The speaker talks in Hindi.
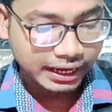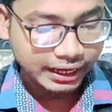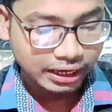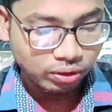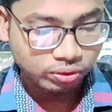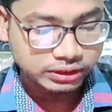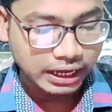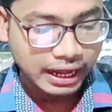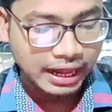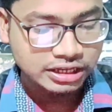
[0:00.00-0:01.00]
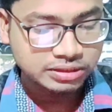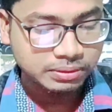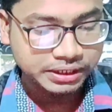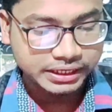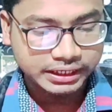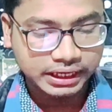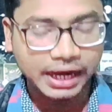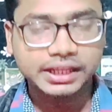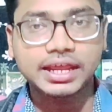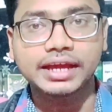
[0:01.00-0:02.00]
गया है लोन का एलिजिबिलिटी
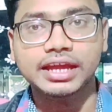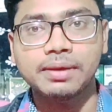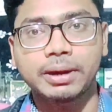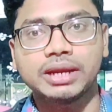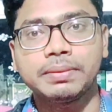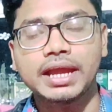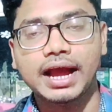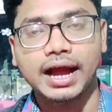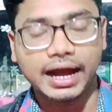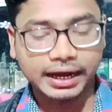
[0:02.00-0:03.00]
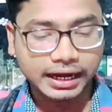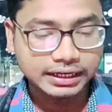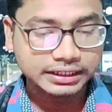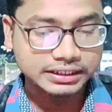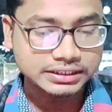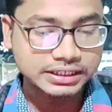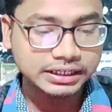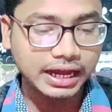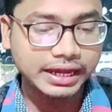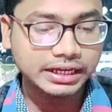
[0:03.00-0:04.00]
क्राइटेरिया के बारे में अगर किसी
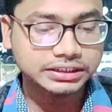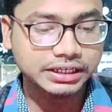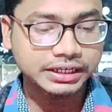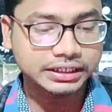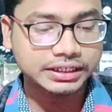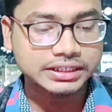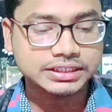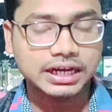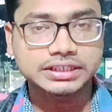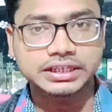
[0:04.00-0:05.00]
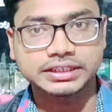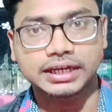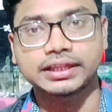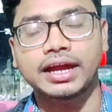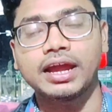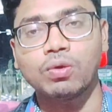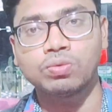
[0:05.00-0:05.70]
का एज 21 साल से ज़्यादा है